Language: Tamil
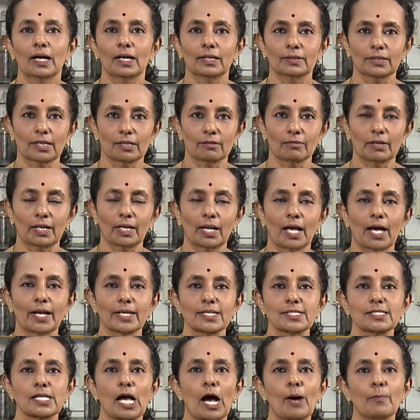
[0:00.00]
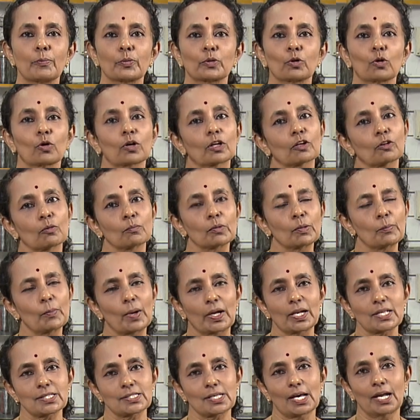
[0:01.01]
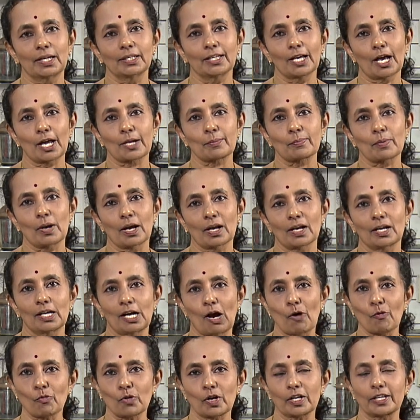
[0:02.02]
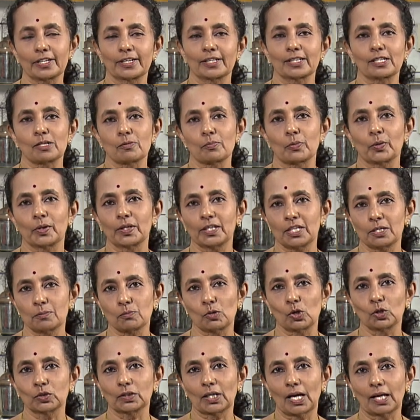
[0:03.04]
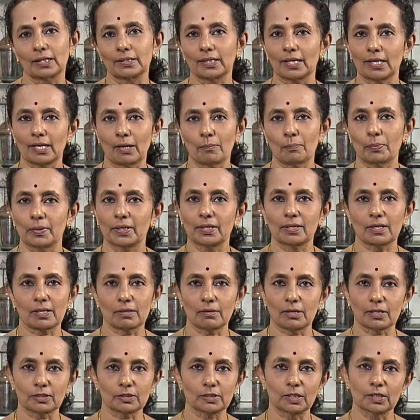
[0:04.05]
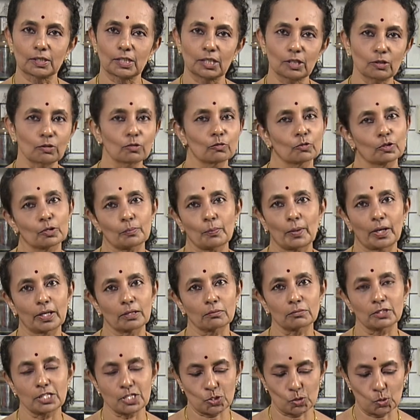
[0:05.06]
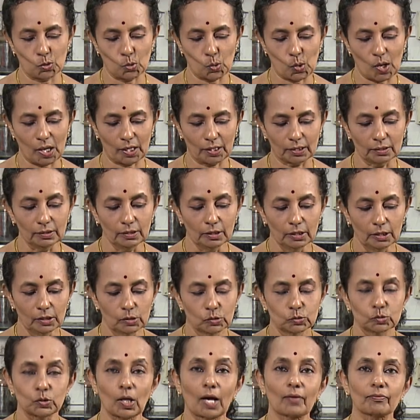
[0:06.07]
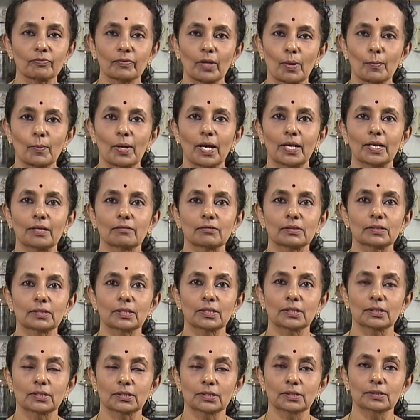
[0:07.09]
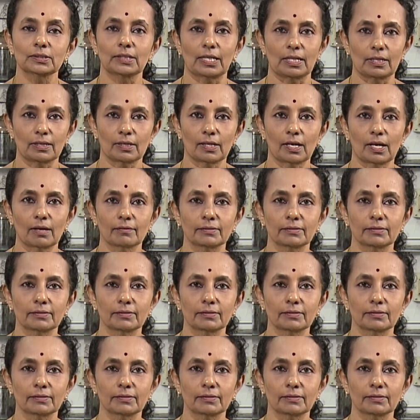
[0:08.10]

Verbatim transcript: அந்த வல்லாரை சாப்பிட்றவங்க ரொம்ப பலசாலியாக இருப்பாங்க அவங்க கிட்டக்க போய் நீ மோதாத அப்படின்ற அர்த்தத்துலேயும் ஒரு பழமொழி சொல்லுவாங்க ஸோ அந்த மாதிரி வந்து இது எல்லா